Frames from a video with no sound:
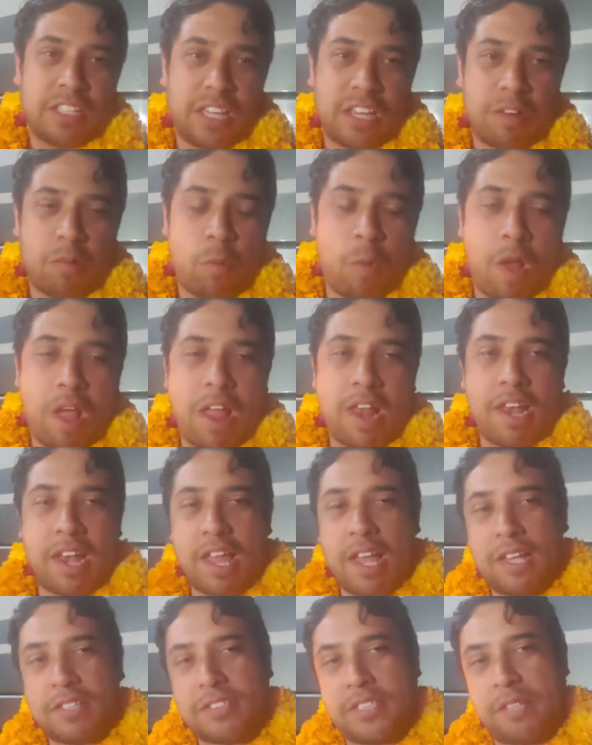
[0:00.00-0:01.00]

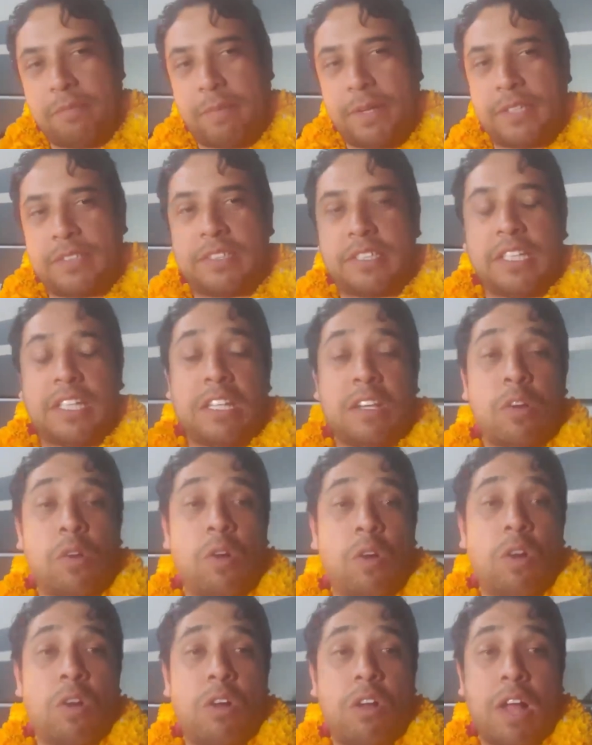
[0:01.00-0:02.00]
Iguala,
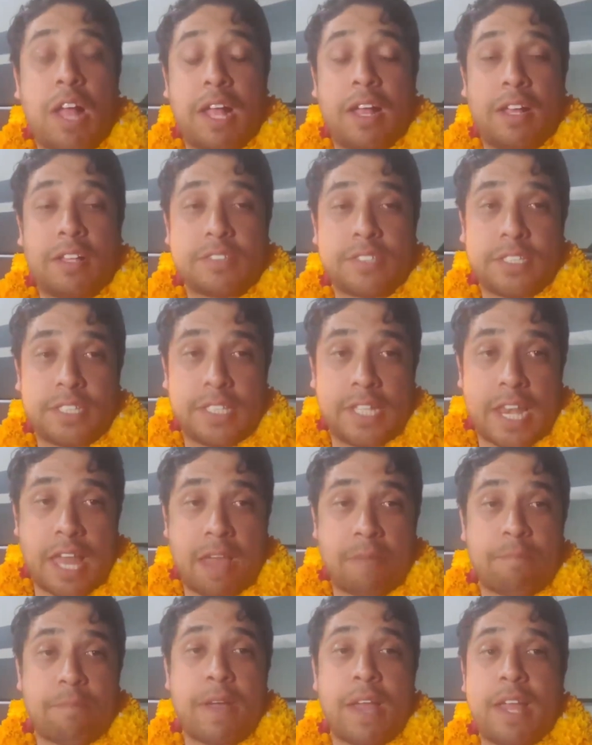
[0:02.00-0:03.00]
Chilpancingo,
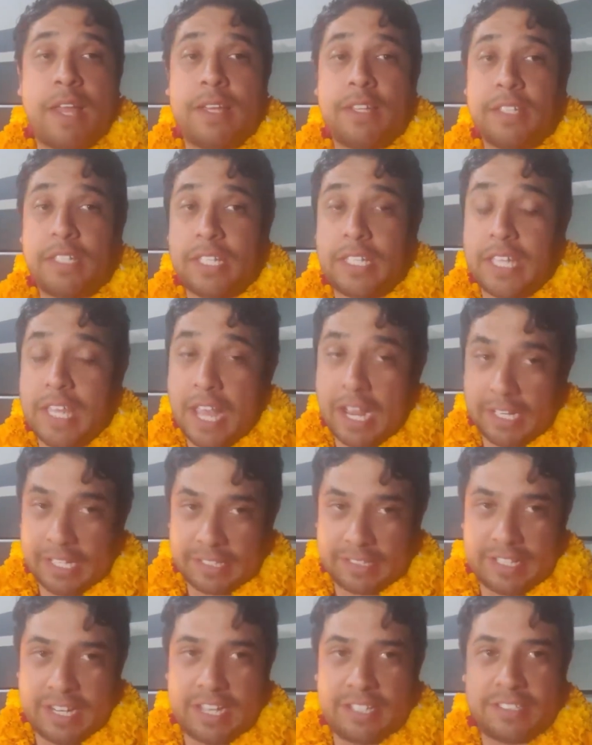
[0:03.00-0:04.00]
Chilapa y
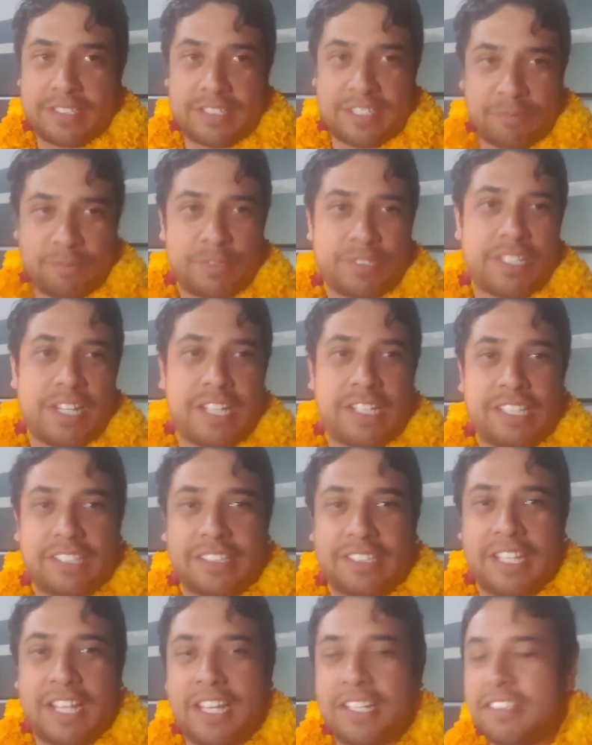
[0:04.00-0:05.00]
Acatlán. Estamos en
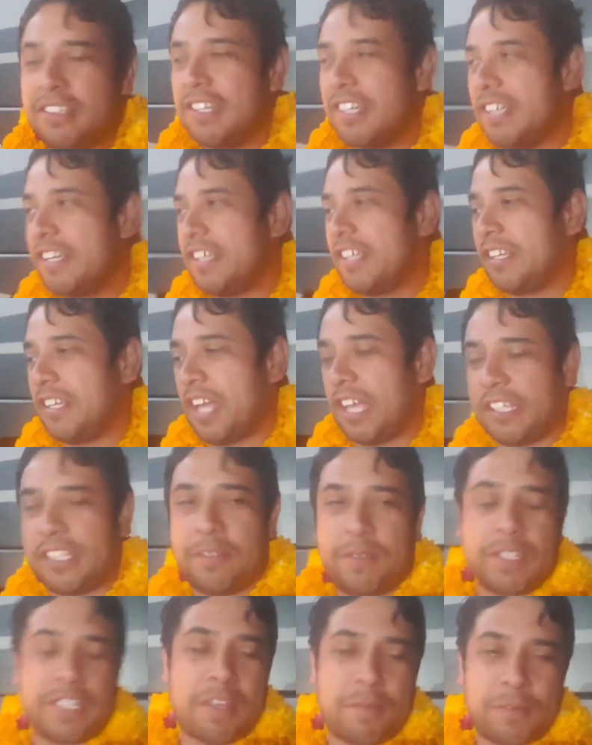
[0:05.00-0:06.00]
Acatlán.
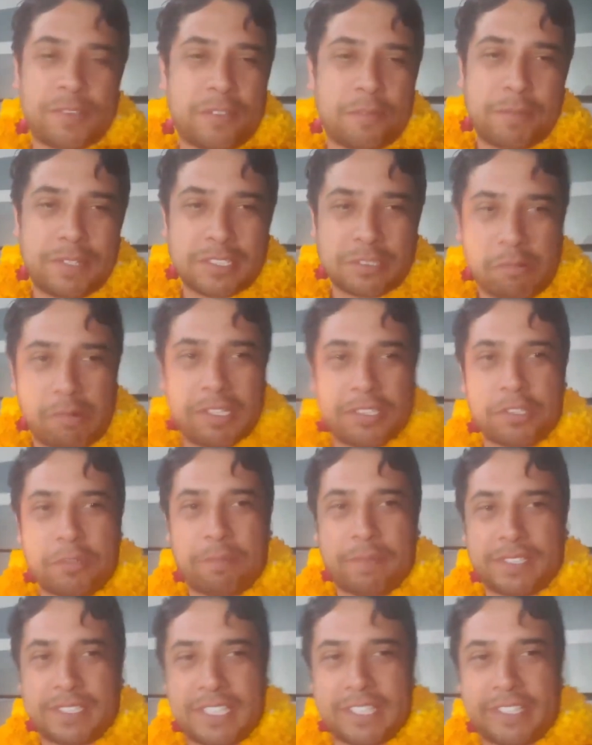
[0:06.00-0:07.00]
Aquí veníamos nomás cuatro
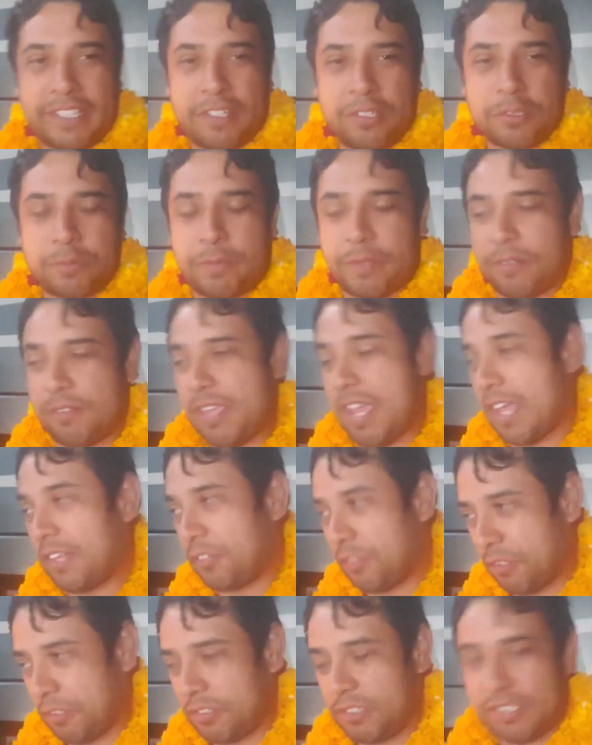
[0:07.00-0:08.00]
pasajeros, pero ya
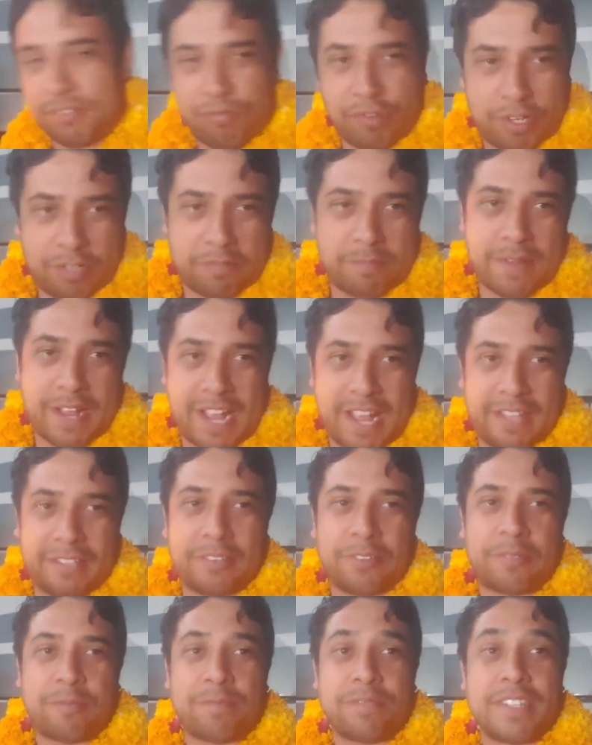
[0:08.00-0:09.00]
todos se fueron
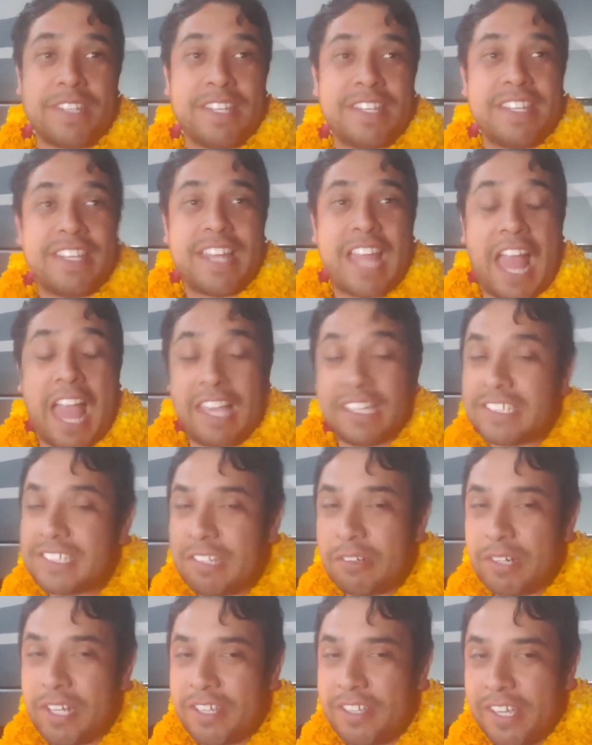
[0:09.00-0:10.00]
bajando. A
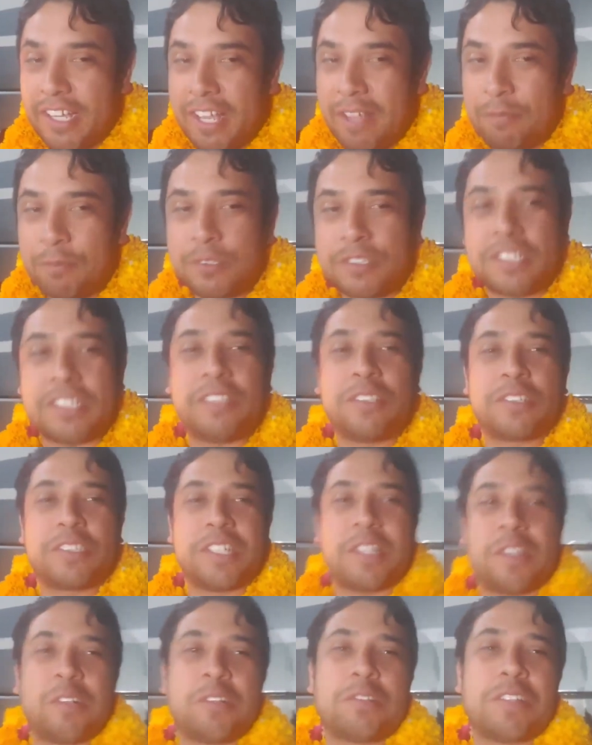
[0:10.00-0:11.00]
esta hora llegamos y nos
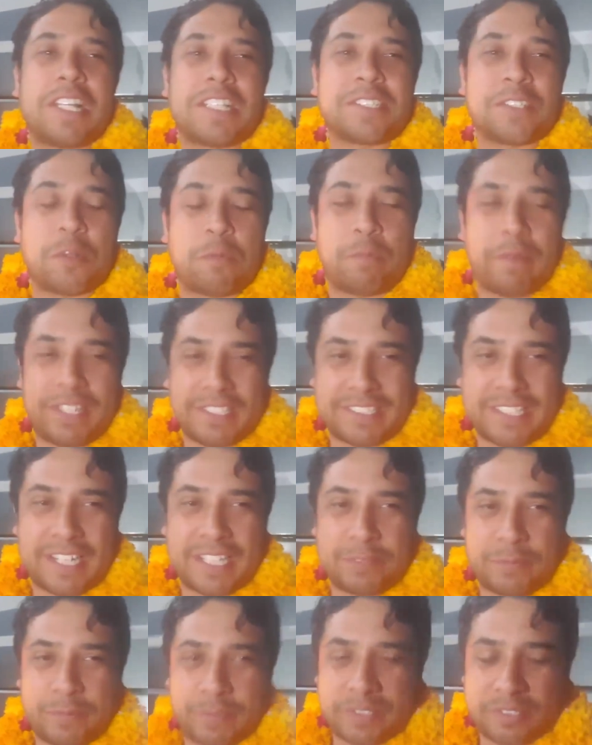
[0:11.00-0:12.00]
dieron una sorpresa
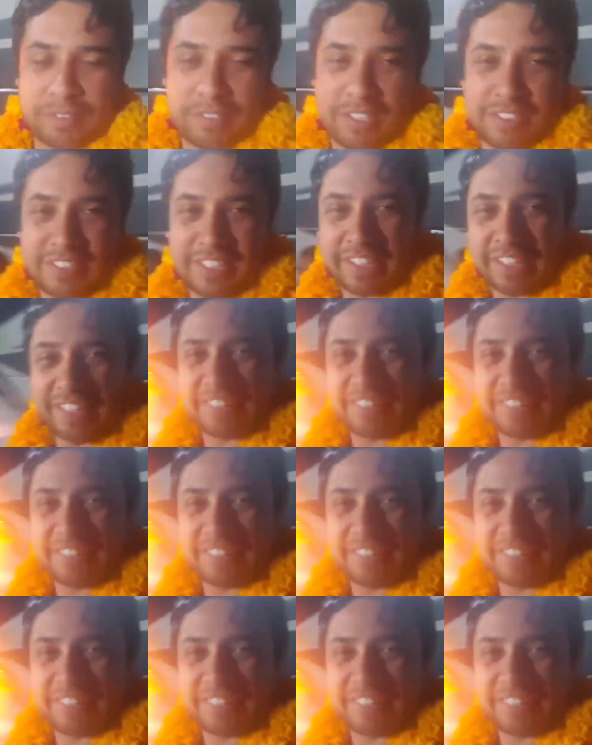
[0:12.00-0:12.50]
las personas de